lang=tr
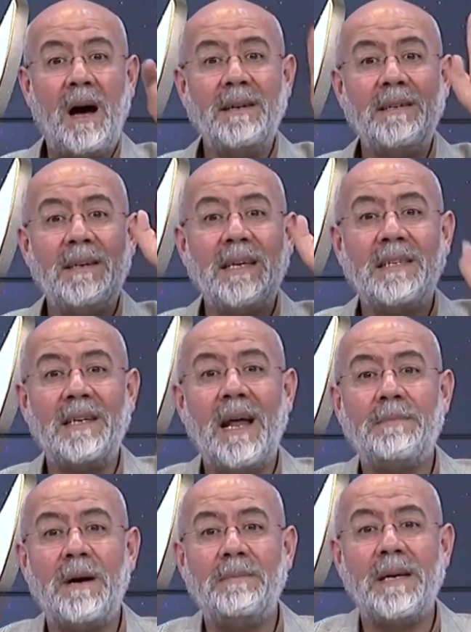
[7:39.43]

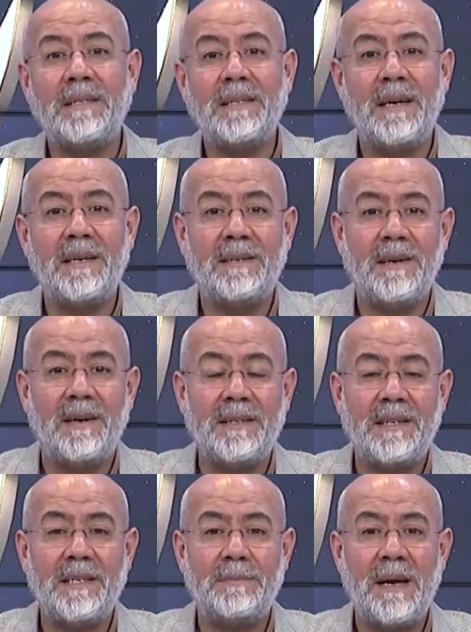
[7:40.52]
annesine babasına
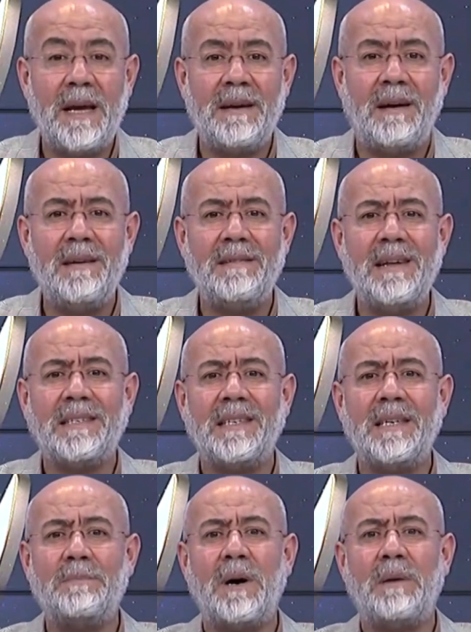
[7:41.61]
itaat etmeyen,
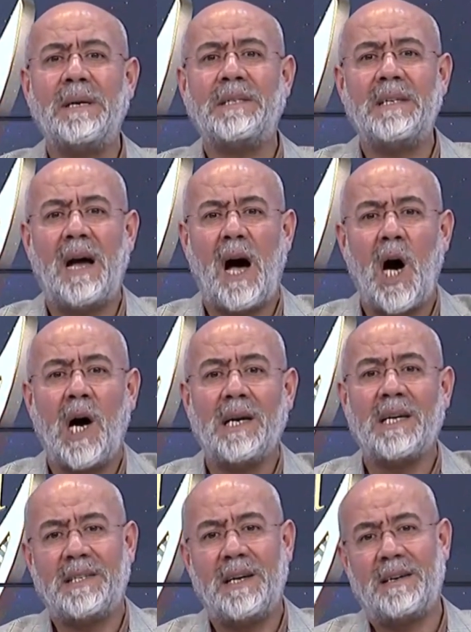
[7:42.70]
annesini babasını
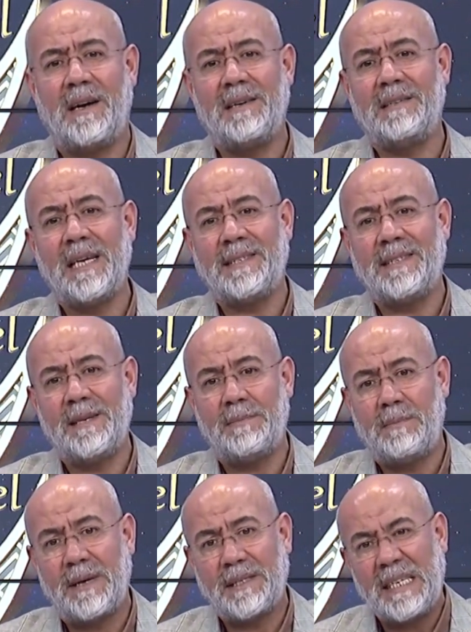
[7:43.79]
ağlatan, annesini
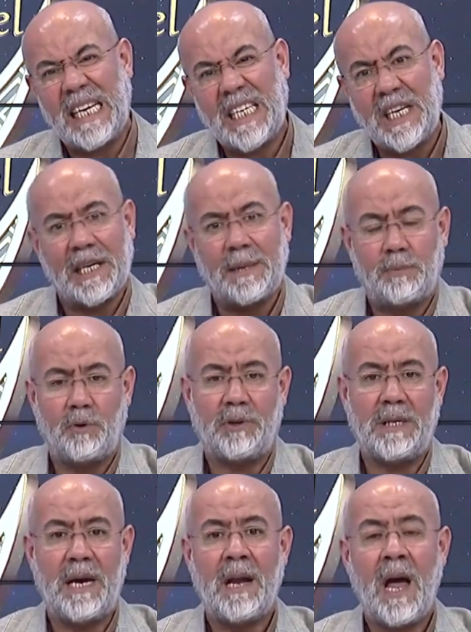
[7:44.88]
babasını kırıp
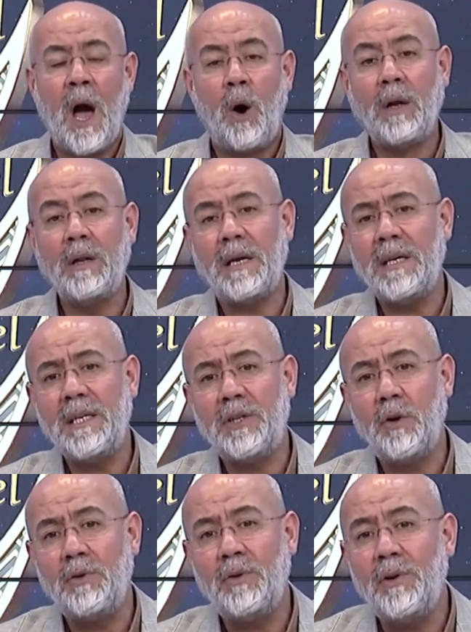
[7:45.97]
döken, onların
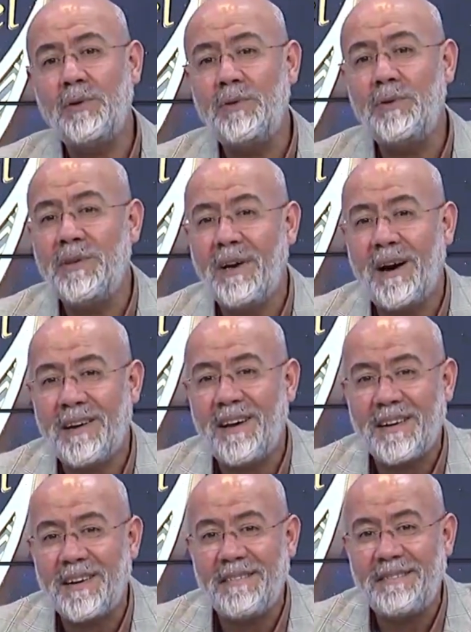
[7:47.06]
gönül
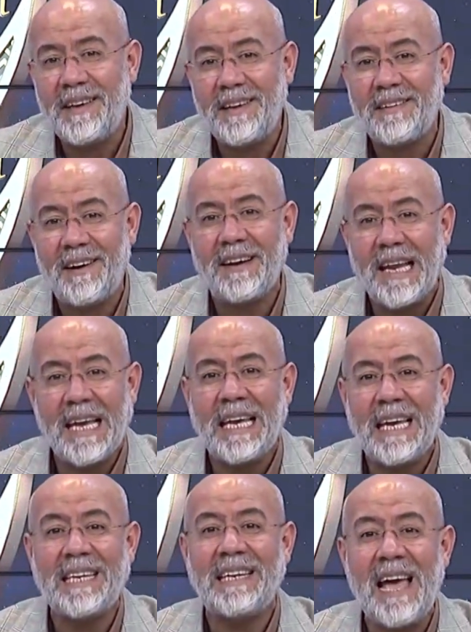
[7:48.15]
dünyalarını virane
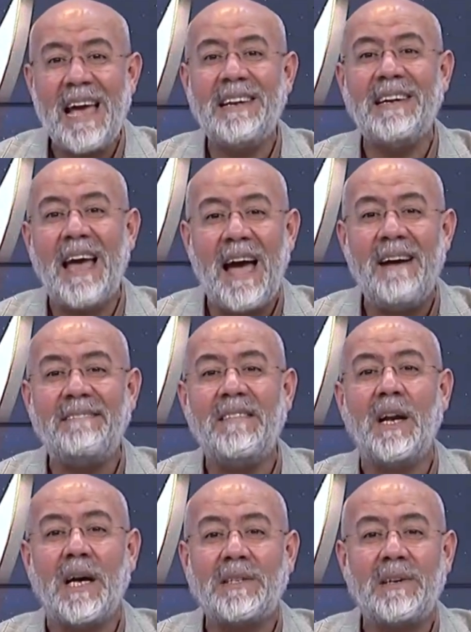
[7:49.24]
eden
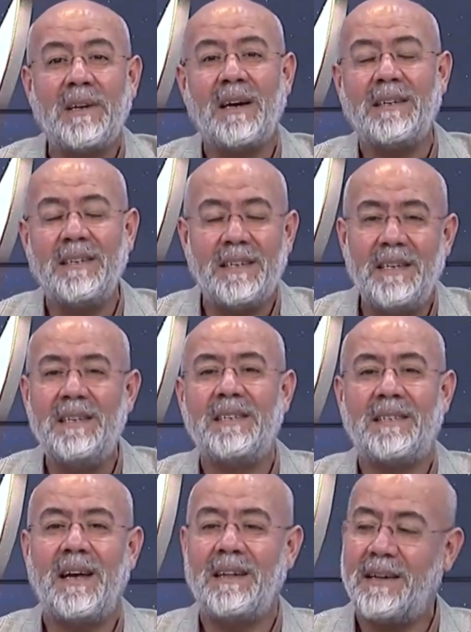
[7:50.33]
evlatların,
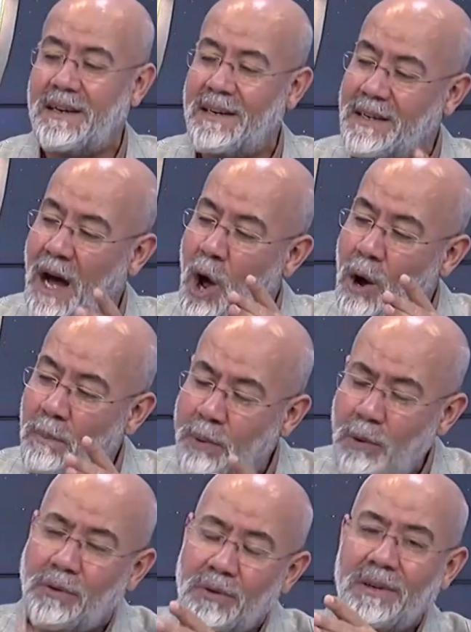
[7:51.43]
insanların da
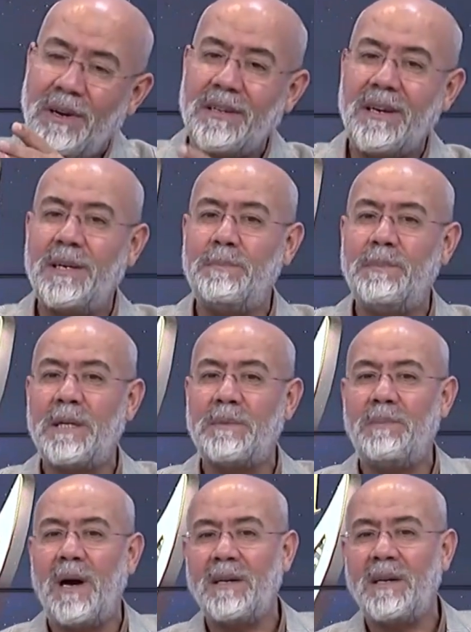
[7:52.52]
bu dünyadaki
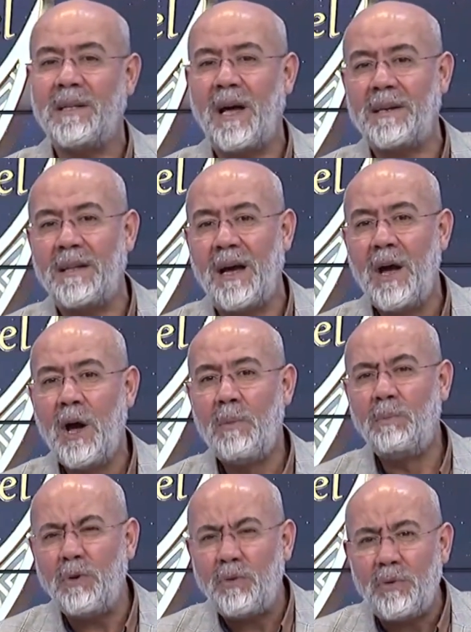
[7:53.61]
bedbahtlıklarına,
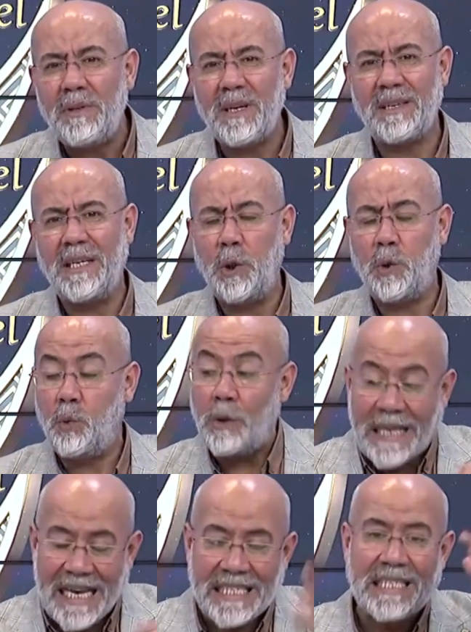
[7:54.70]
bu dünyadaki
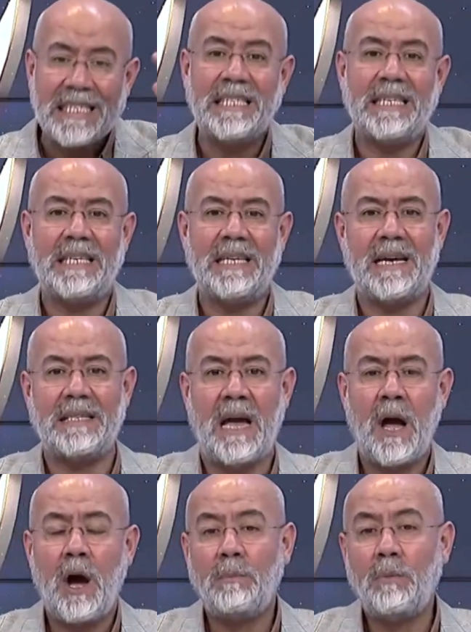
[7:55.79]
düzensizliklerine,
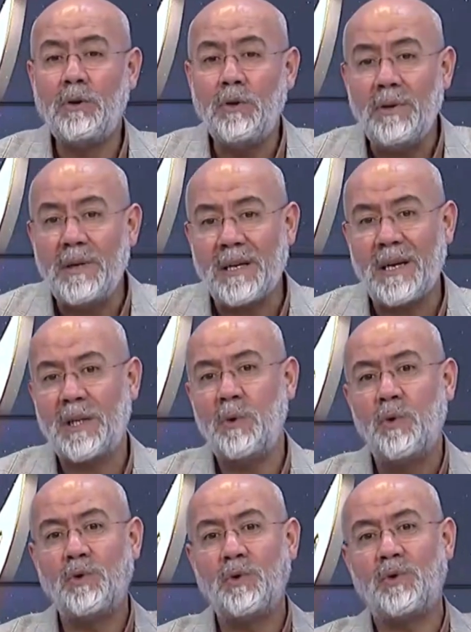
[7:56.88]
bu dünyadaki
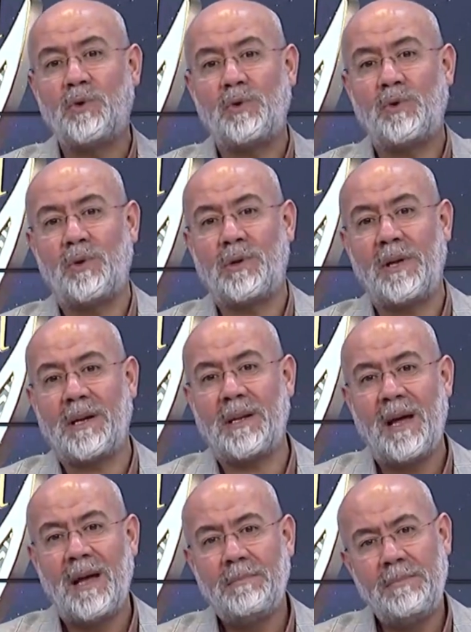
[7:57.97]

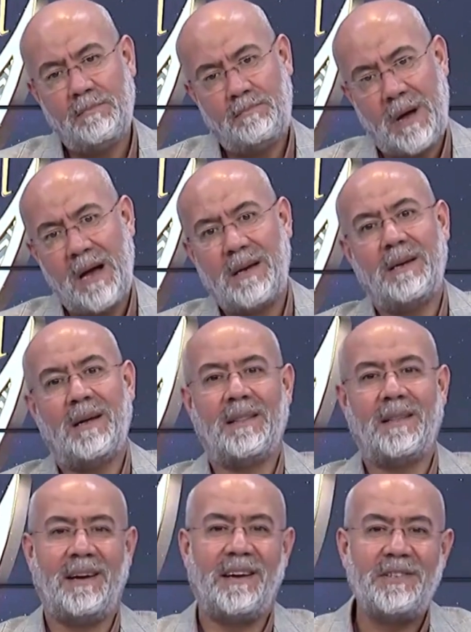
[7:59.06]
huzursuzluklarına bir bakın Allah